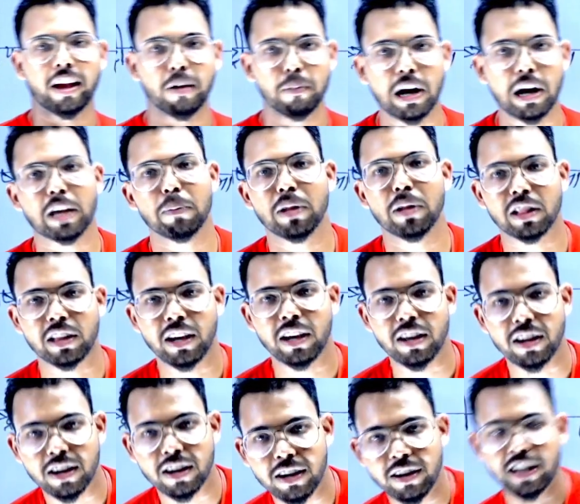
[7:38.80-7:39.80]
बाकी मिलते हैं
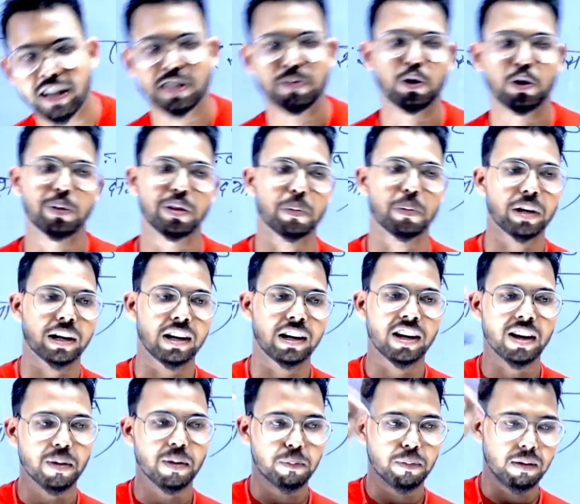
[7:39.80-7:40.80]
नेक्स्ट वीडियो में तब तक के लिए
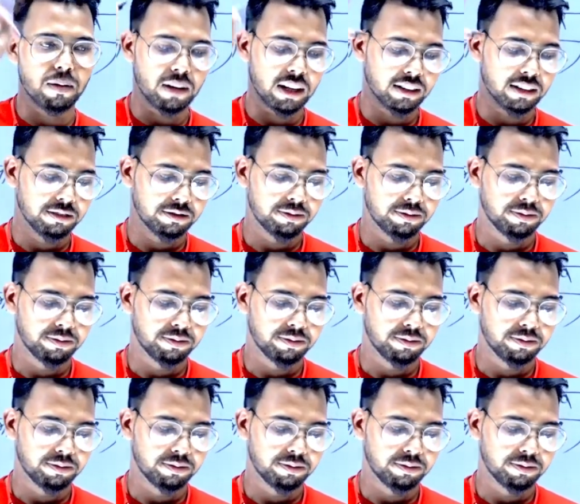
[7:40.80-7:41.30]
बाय बाय